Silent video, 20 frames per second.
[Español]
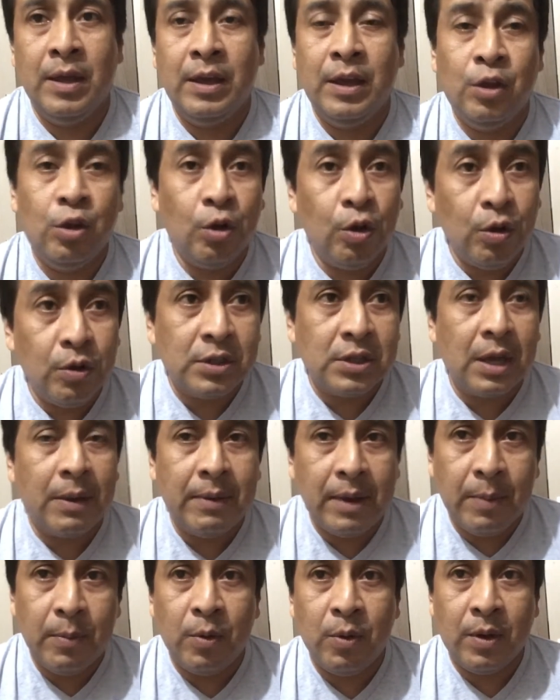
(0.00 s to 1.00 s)
Y todos
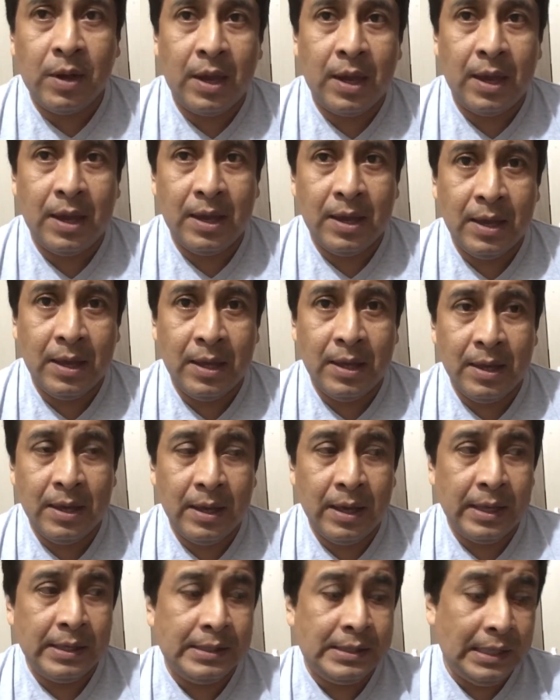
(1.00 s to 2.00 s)
sabemos que
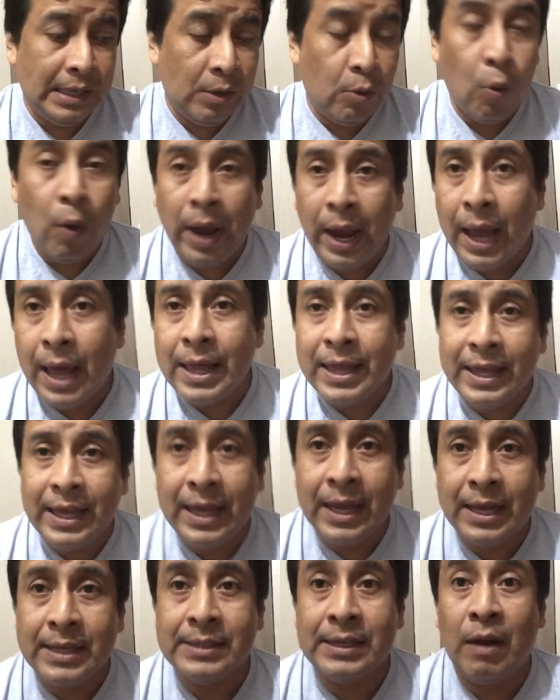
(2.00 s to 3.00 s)
si juega
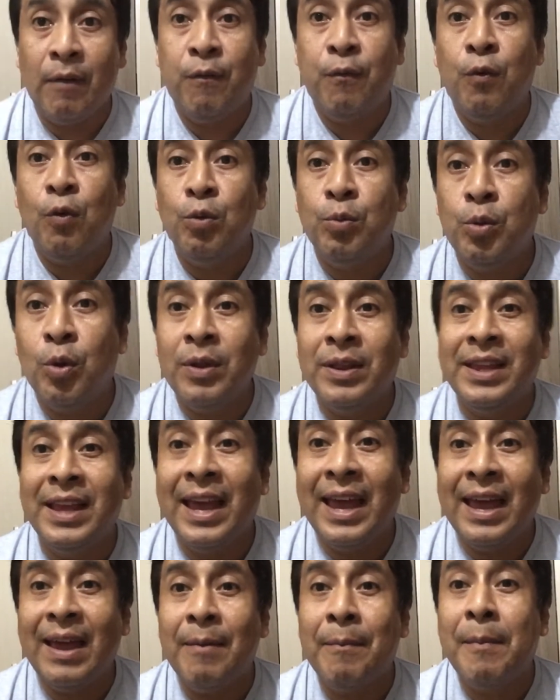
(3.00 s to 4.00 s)
Díaz, el fútbol
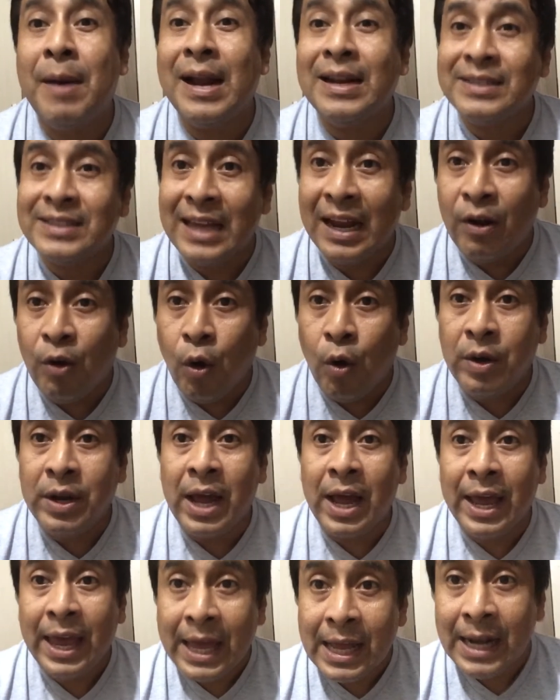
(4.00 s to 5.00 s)
de
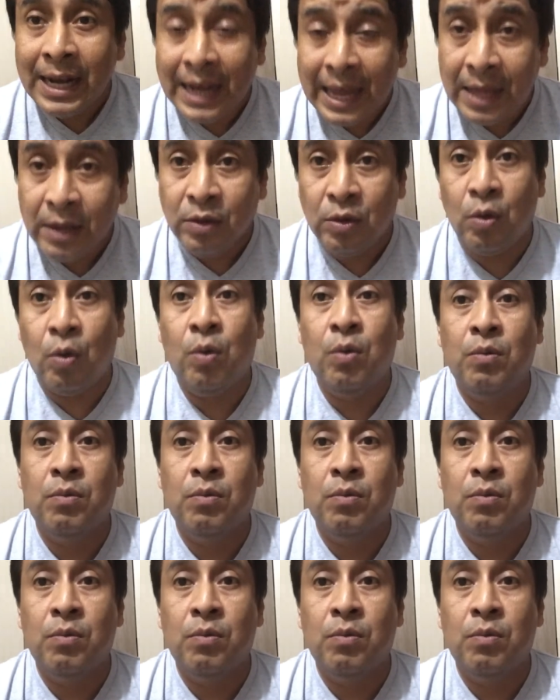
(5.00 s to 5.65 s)
Barcelona es lento.